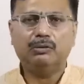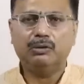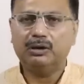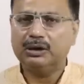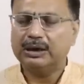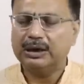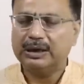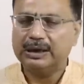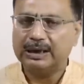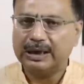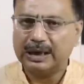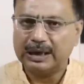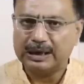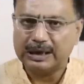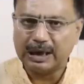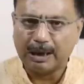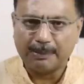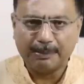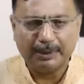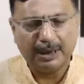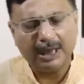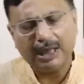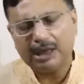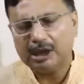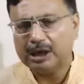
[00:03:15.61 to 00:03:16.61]
করতে দেওয়া
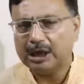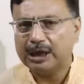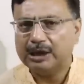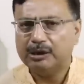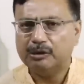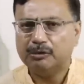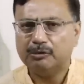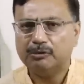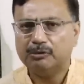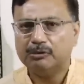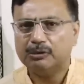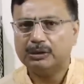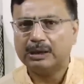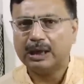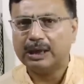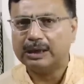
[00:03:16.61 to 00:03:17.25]
যাবে না সেই জন্য